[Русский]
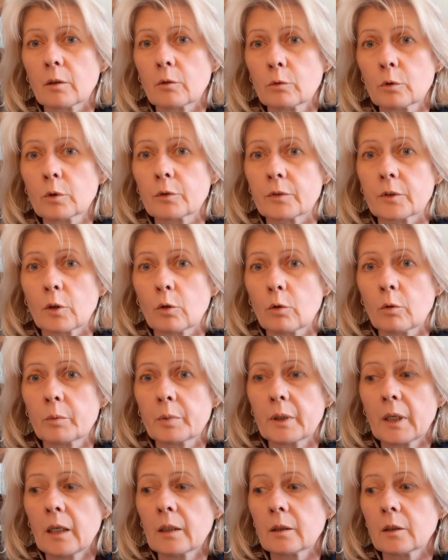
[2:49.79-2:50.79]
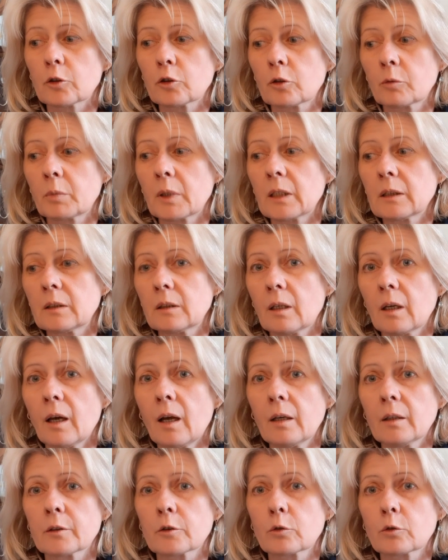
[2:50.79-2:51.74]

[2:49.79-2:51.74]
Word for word: Вот в таком плане, чтобы отделяли